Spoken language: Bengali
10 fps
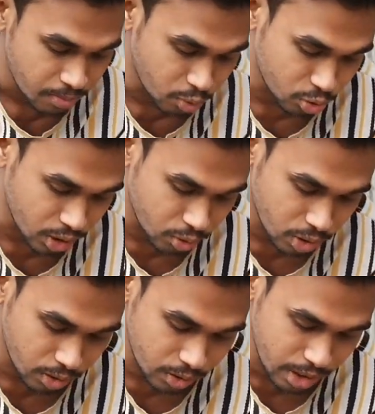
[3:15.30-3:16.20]
ভুট্টার
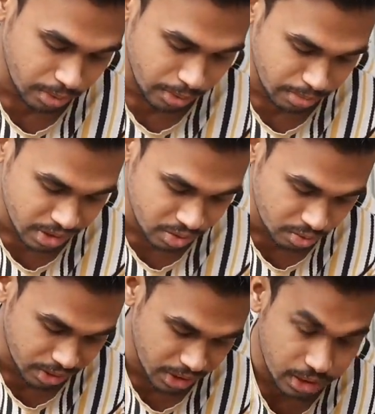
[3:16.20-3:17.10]
গুঁড়াগুলোকে এইভাবে মিক্স
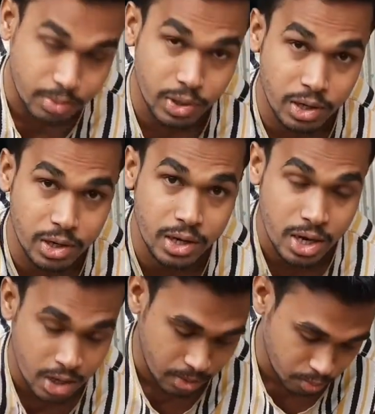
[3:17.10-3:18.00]
করবেন এটাকে বলা হয়
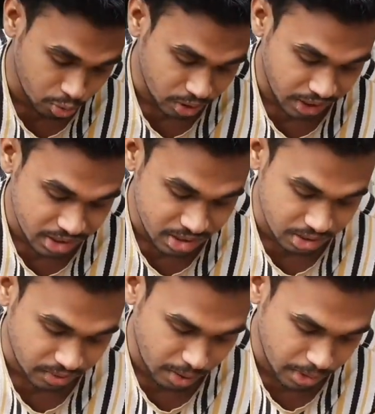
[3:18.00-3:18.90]
ভুট্টা ইস্ট
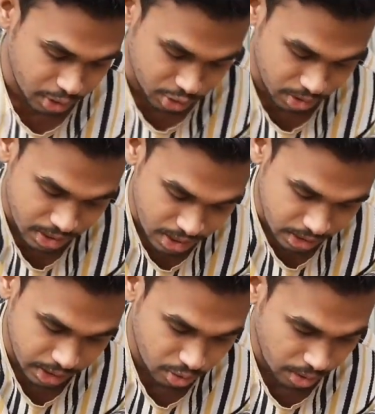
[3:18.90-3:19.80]
ফার্মেন্টেশন
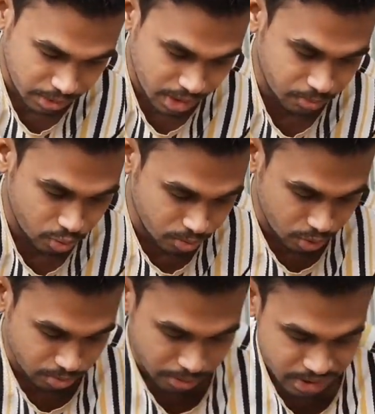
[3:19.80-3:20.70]
দেখুন আমাদের
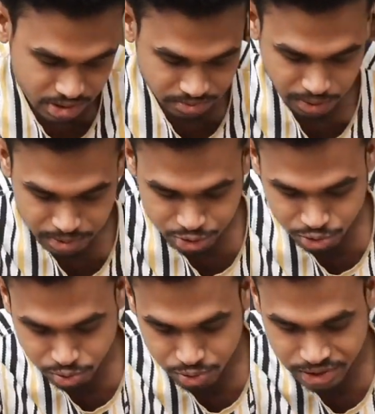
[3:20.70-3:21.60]
পুরোপুরিভাবে ইস্ট
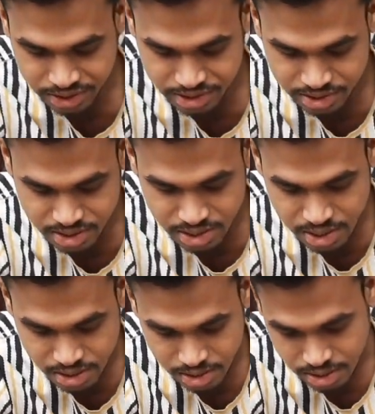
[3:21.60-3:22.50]
ফার্মেন্টেশন তৈরি হয়ে গেছে
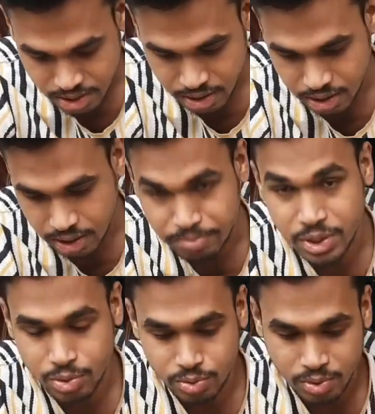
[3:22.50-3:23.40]
আপনি
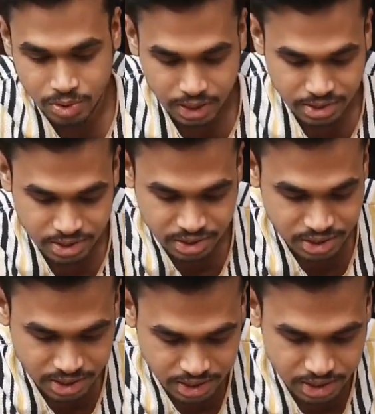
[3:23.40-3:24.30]
একটু কাছে এসে
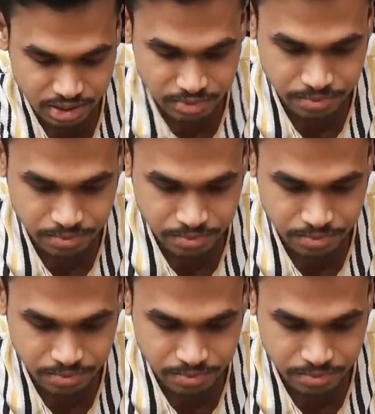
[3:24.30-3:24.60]
দেখান